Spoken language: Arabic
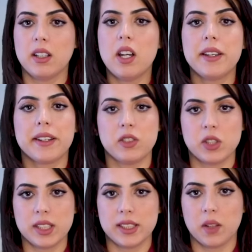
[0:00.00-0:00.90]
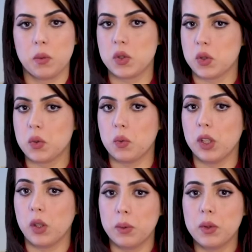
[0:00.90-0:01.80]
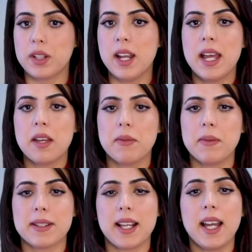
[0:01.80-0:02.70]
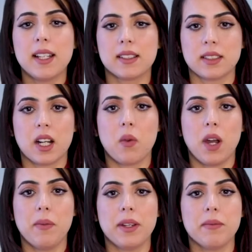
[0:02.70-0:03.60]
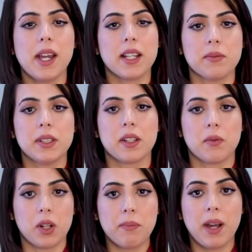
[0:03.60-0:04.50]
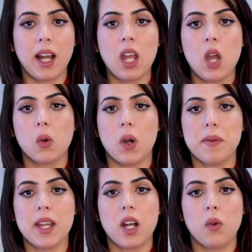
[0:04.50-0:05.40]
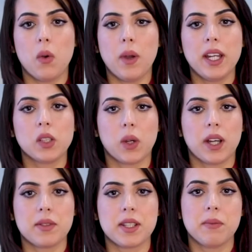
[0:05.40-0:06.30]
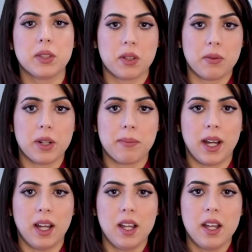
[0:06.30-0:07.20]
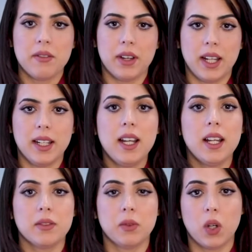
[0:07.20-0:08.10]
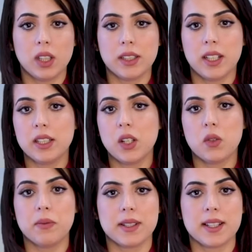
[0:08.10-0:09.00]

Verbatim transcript: القاهرة الجديدة والشروق والعبور بمساحات تتراوح بين 100 متر مربع و151 متر مربع فعلى المواطن أن يقوم